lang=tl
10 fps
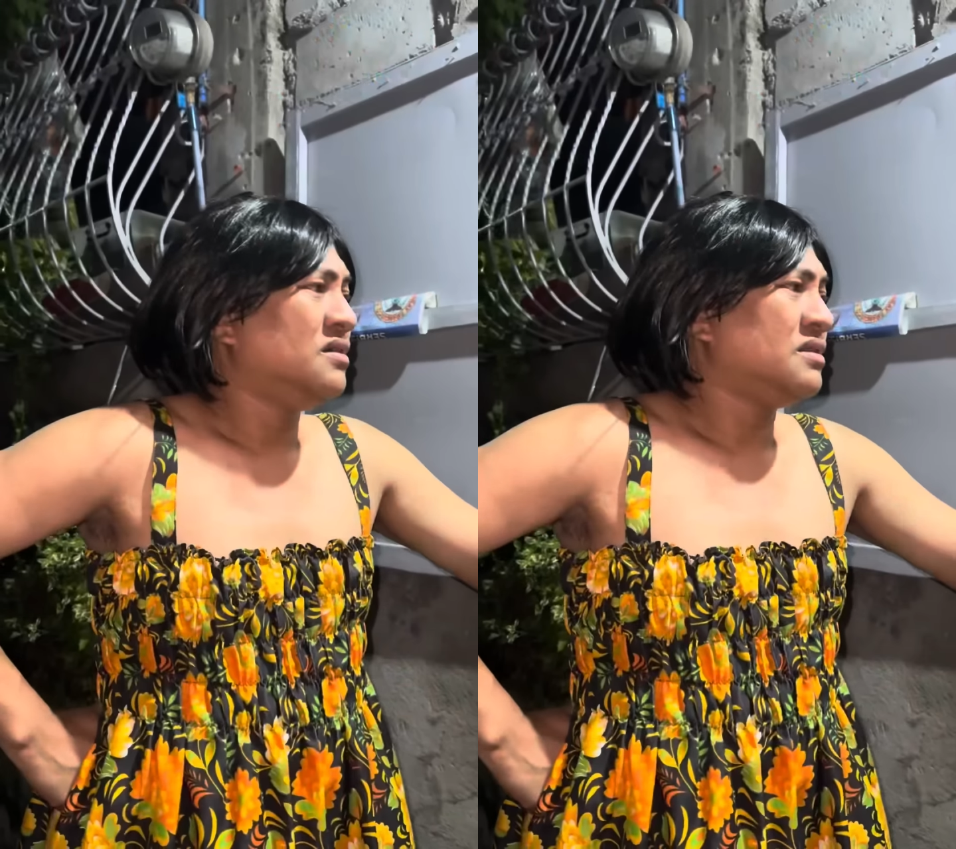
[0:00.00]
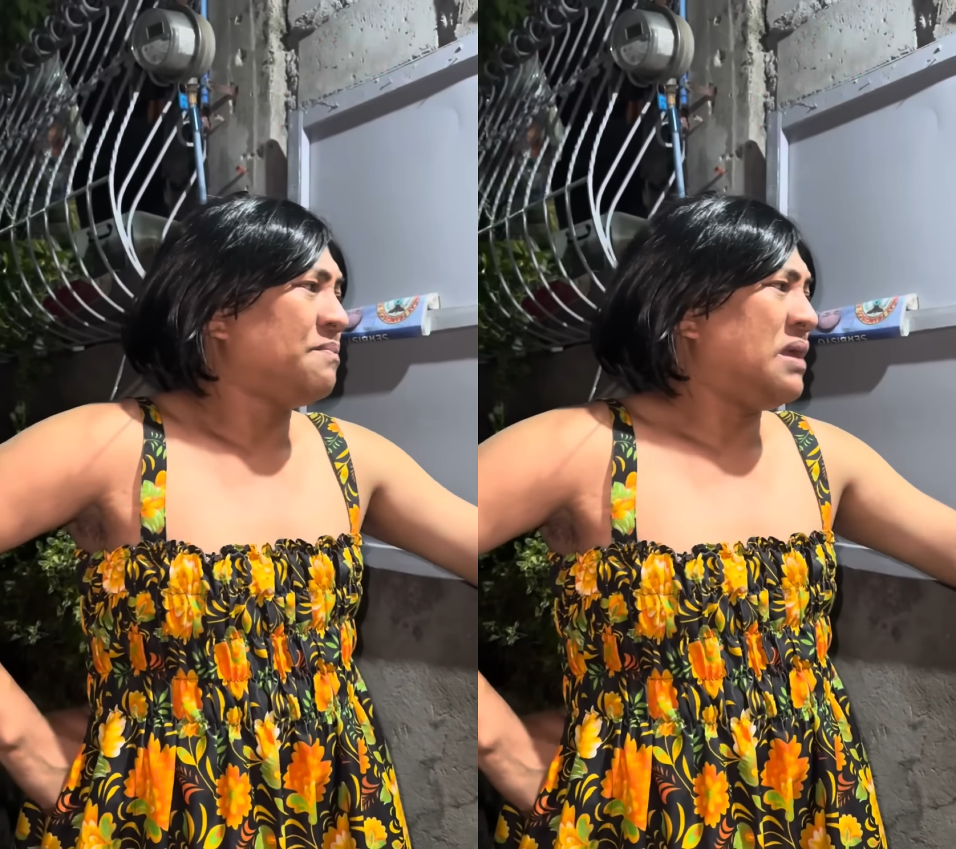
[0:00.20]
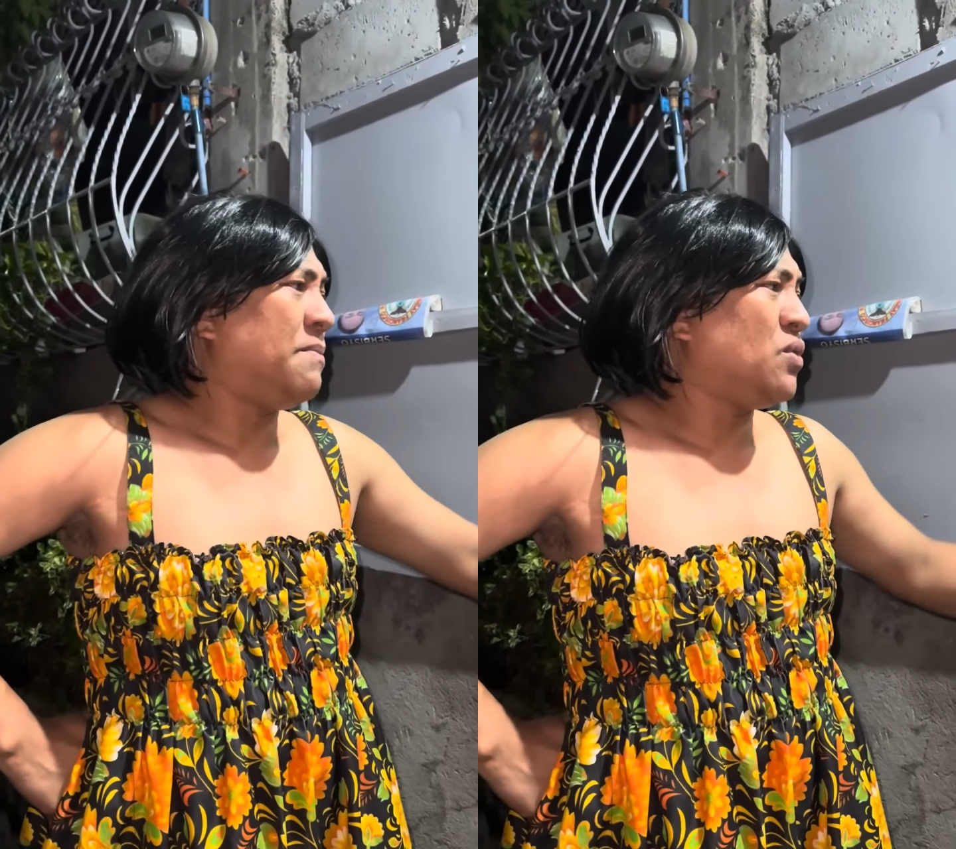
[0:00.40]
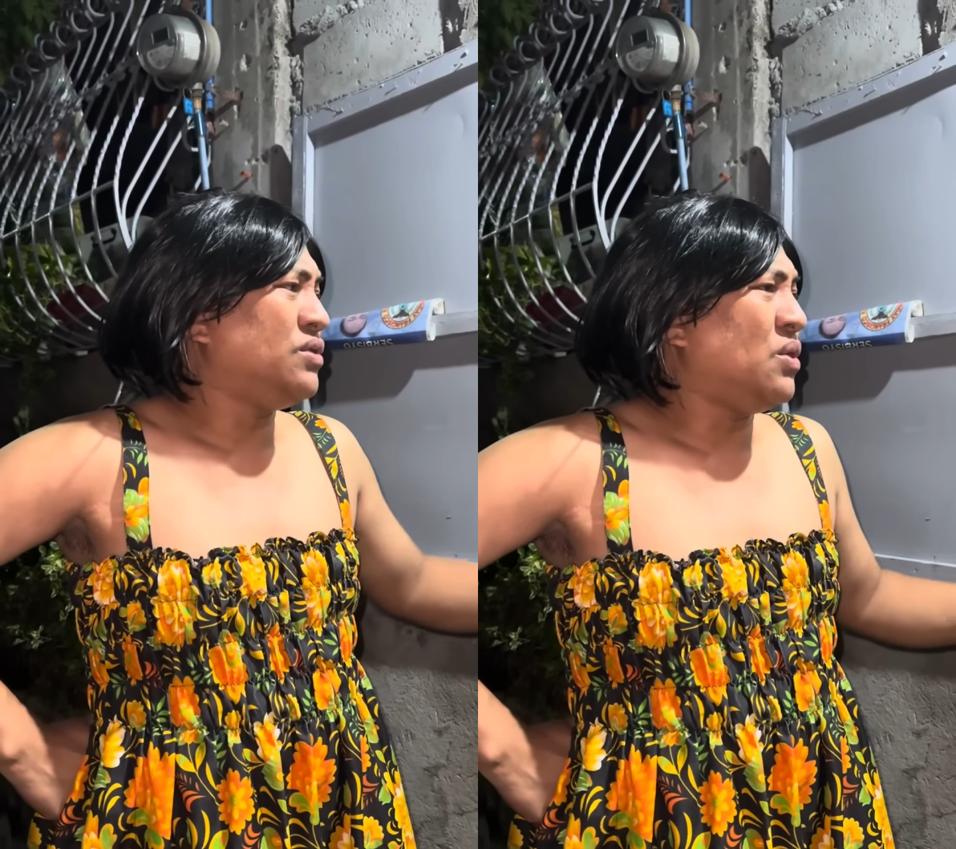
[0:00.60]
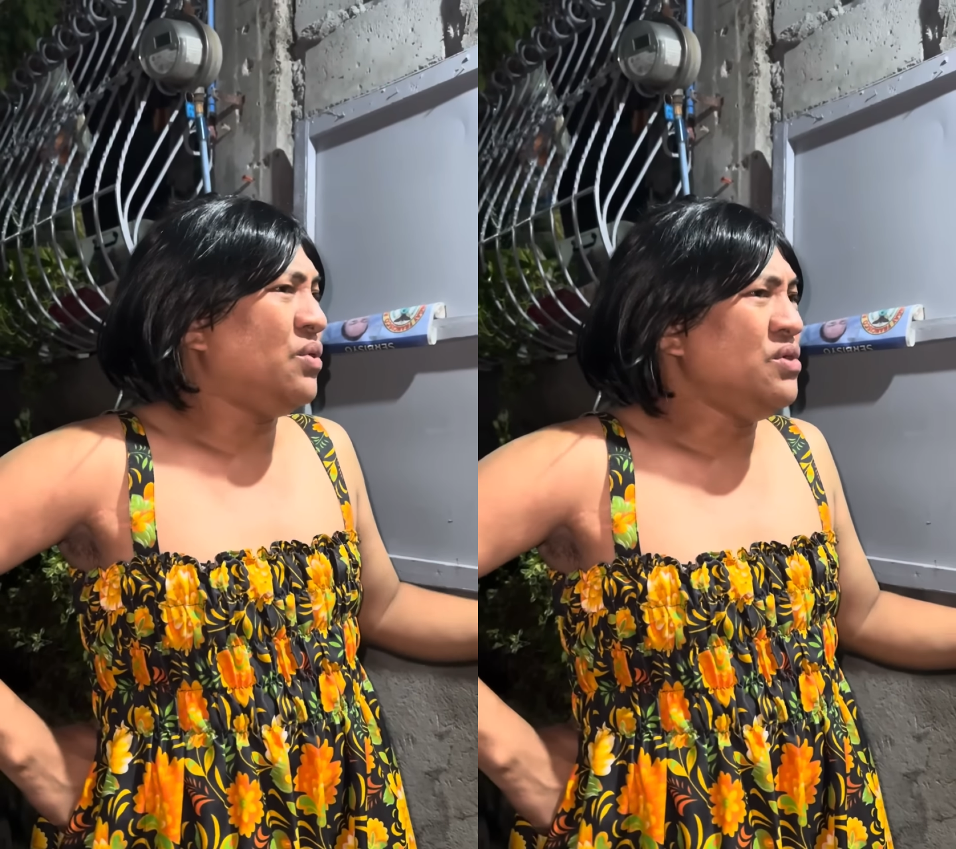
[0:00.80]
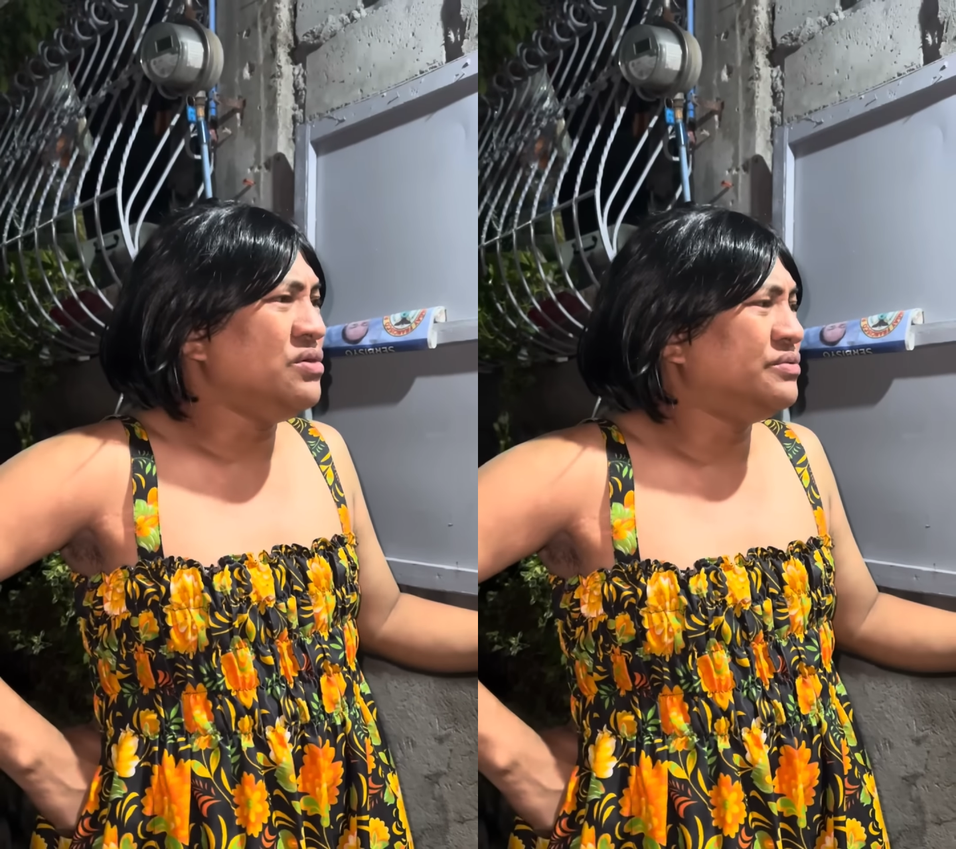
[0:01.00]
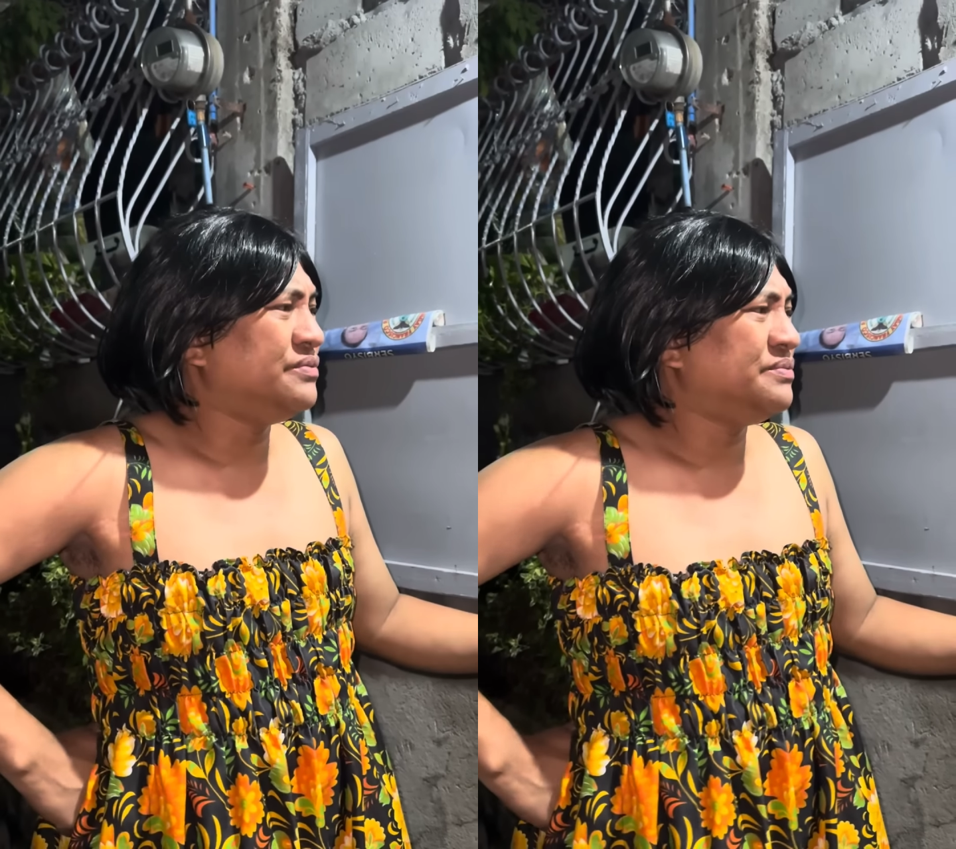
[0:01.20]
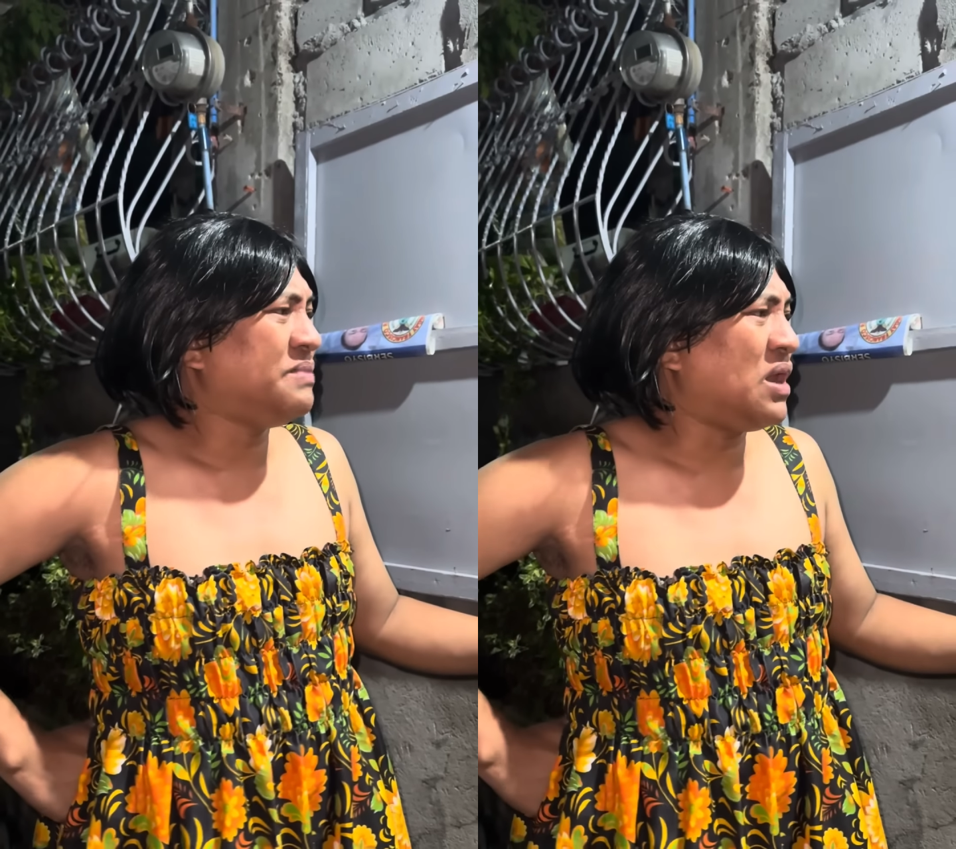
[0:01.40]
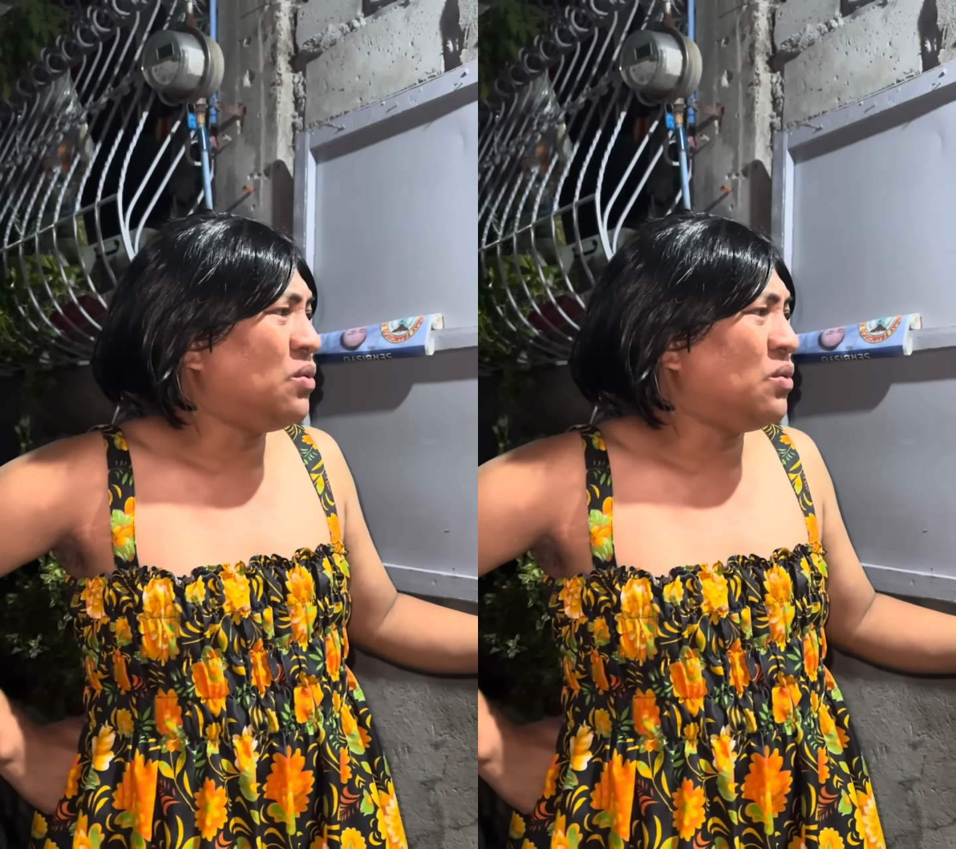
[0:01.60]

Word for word: Napipikod na ako. Parang